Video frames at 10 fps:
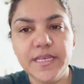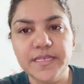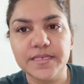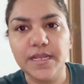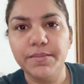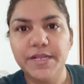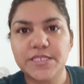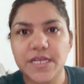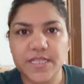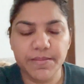इजीली मिल
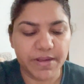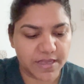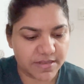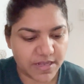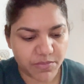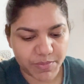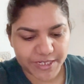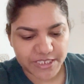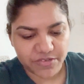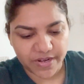जाती है पाकिस्तान में
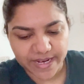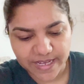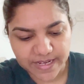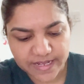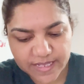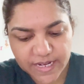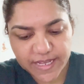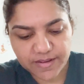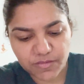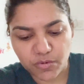बच्चे ट्राई कर रहे थे
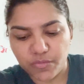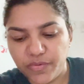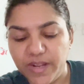लेकिन वो